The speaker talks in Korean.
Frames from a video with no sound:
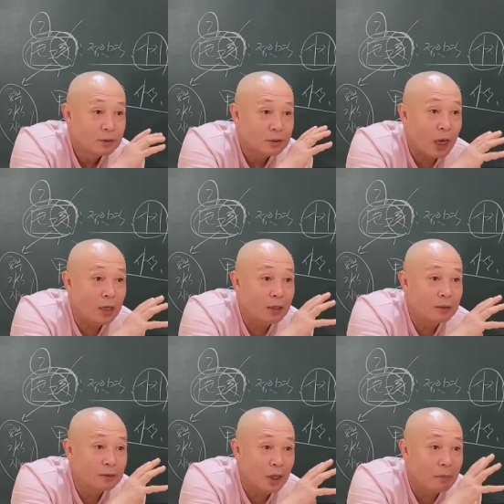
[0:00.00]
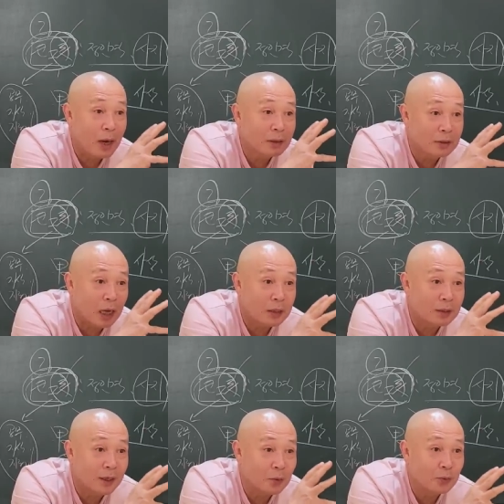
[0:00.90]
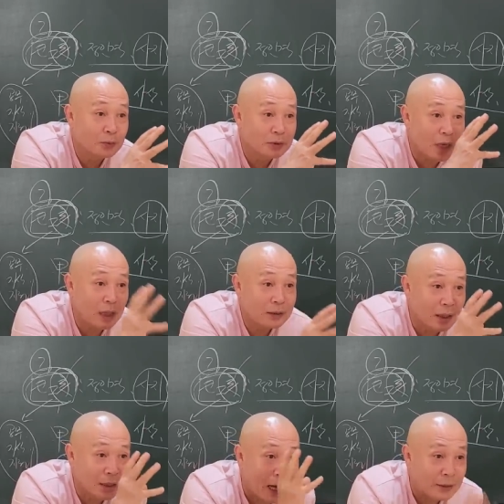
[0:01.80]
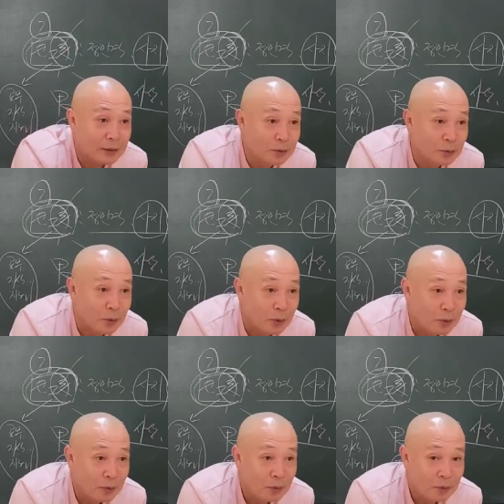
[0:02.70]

잘, 대박 날이라고는 상상이 안 되죠.